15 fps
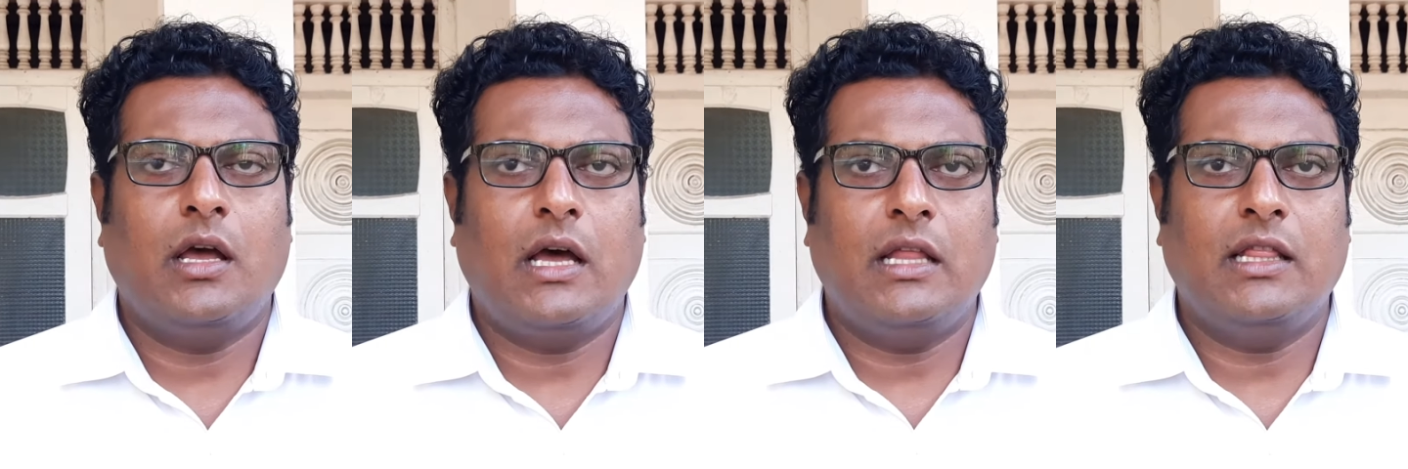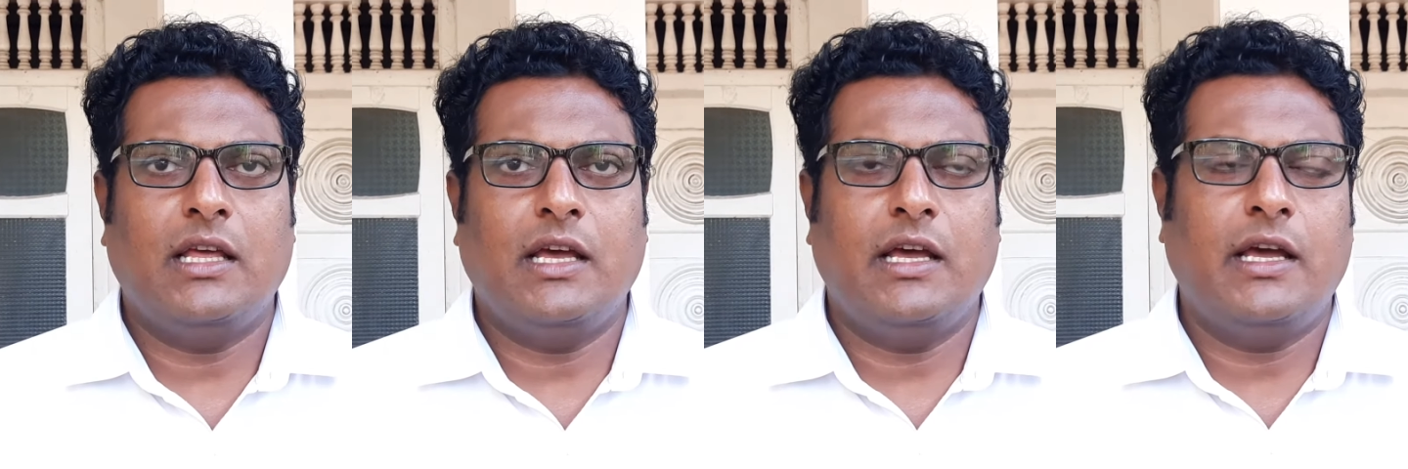
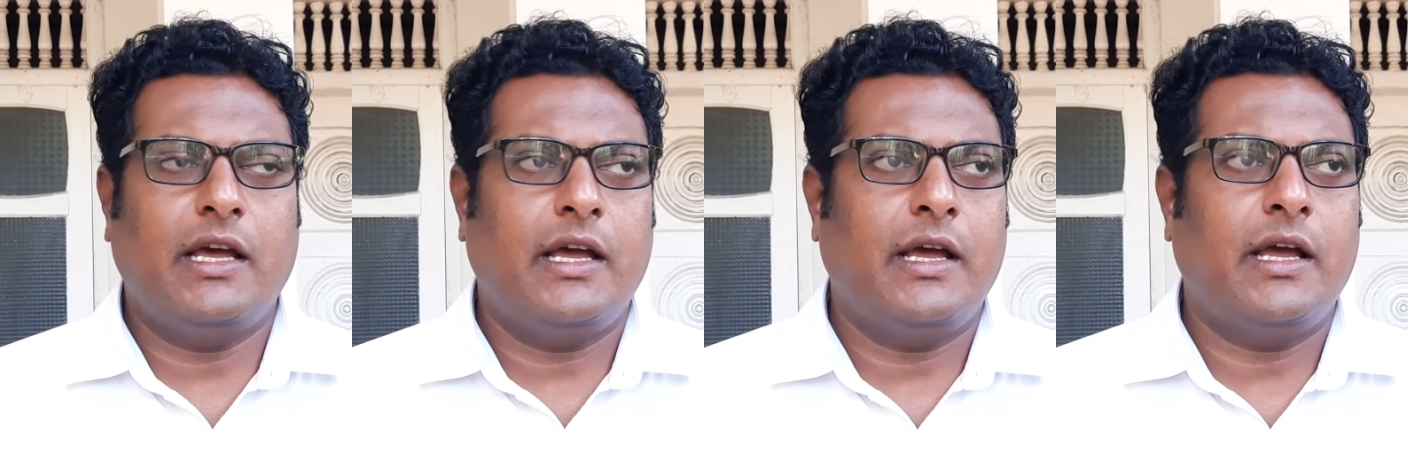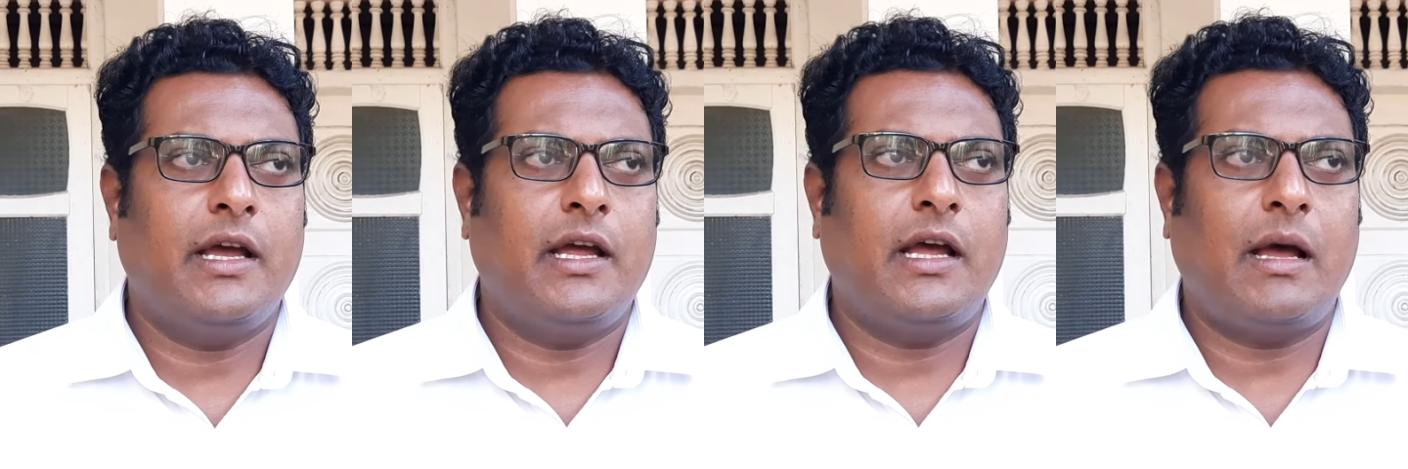அந்த
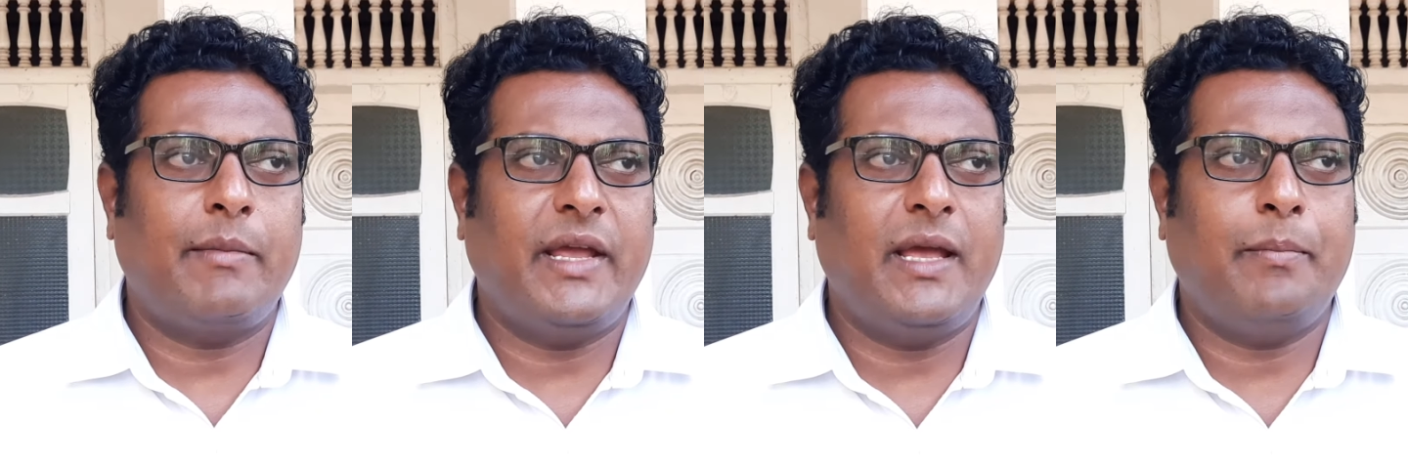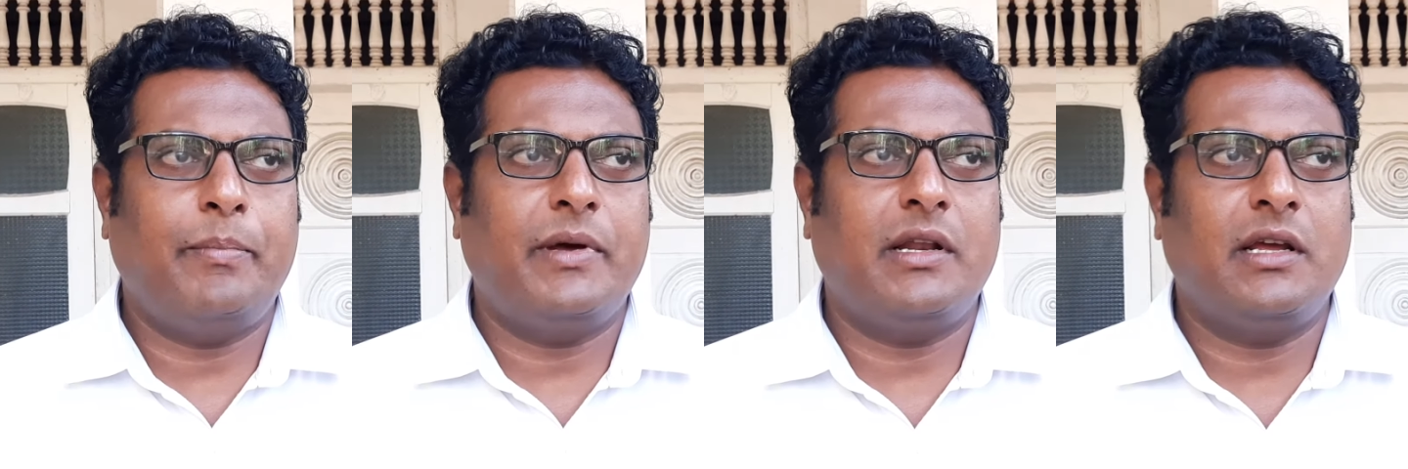
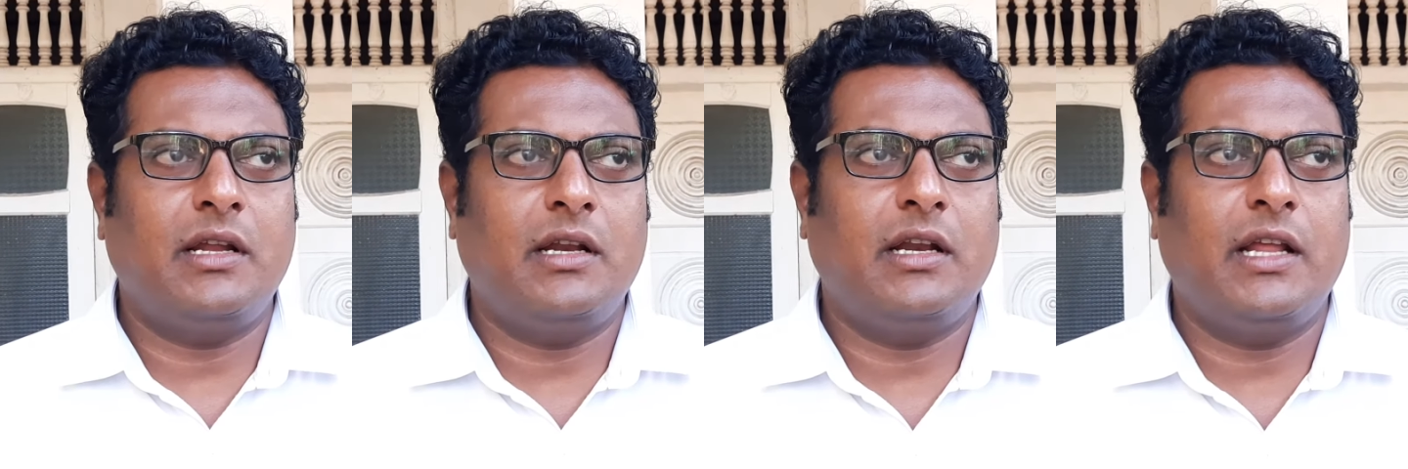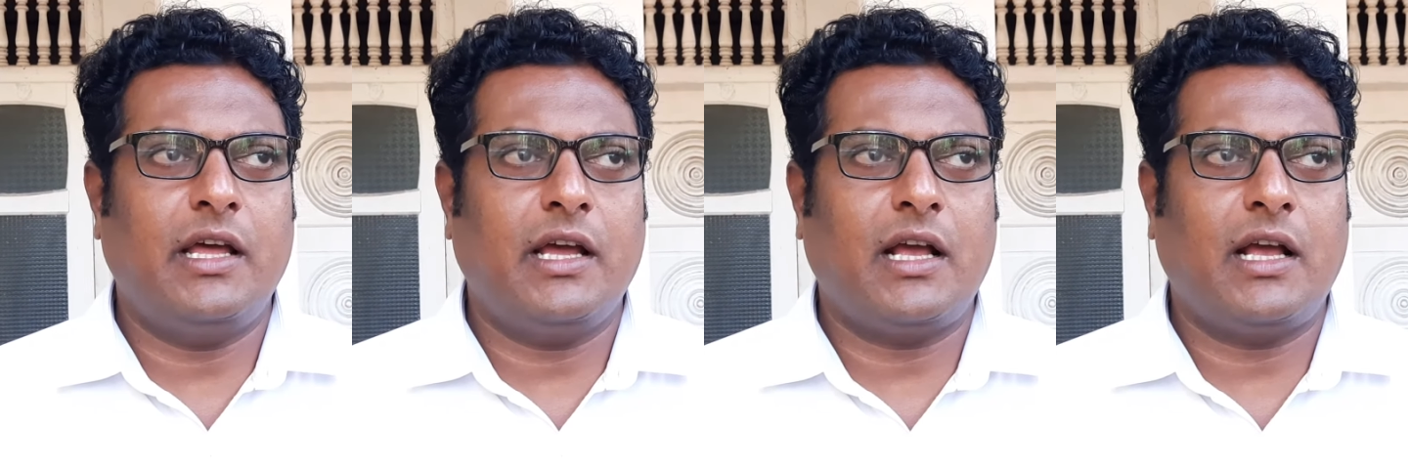அமையப்பெறுகின்ற